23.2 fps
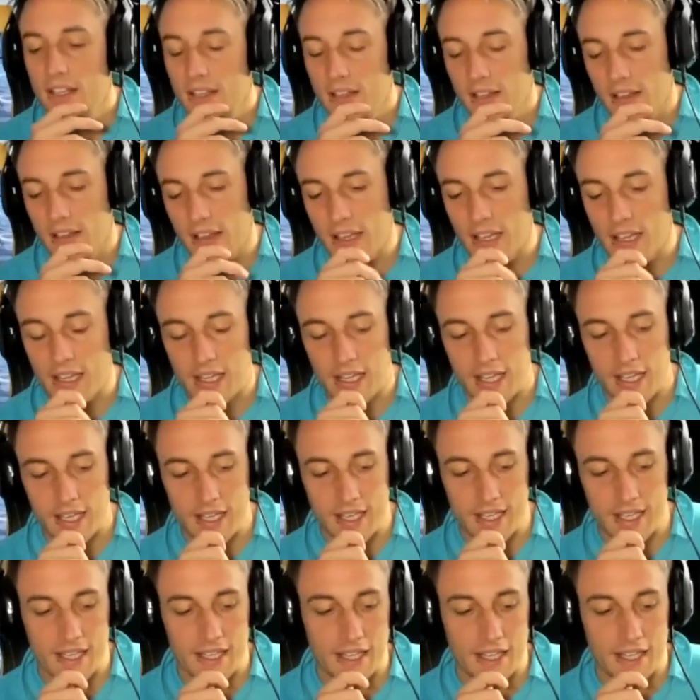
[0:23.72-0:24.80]

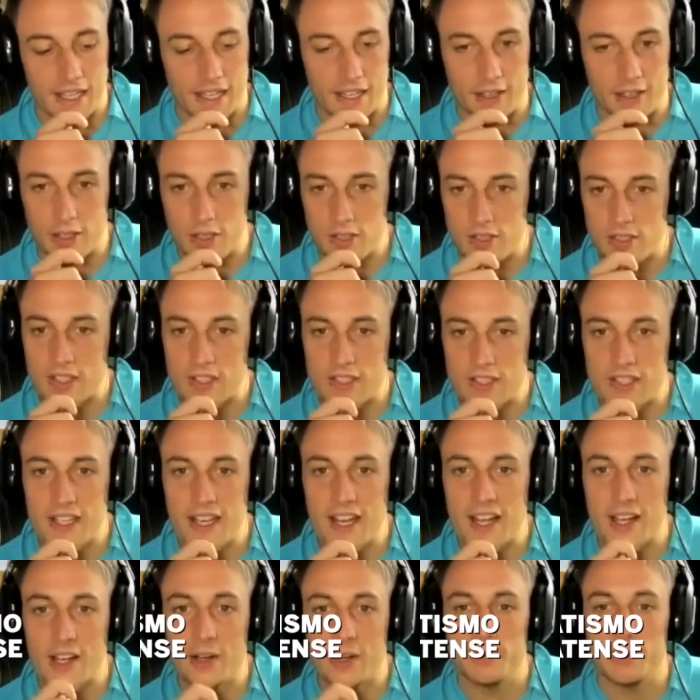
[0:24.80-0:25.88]
Eh, entonces
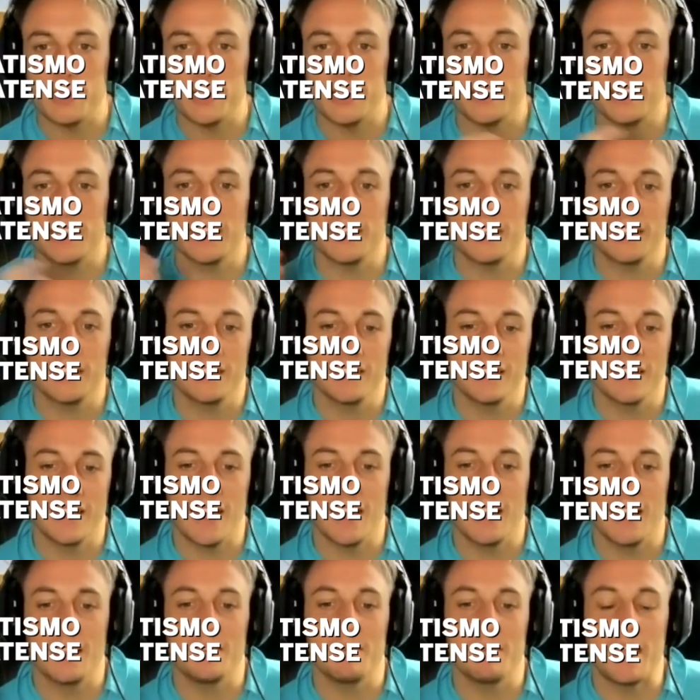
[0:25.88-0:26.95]
era como que
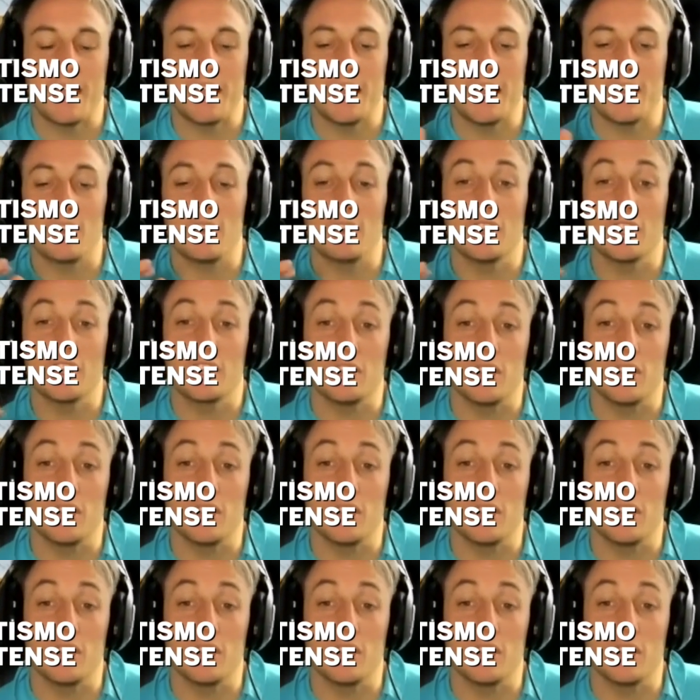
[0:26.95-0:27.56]
en, el colegio.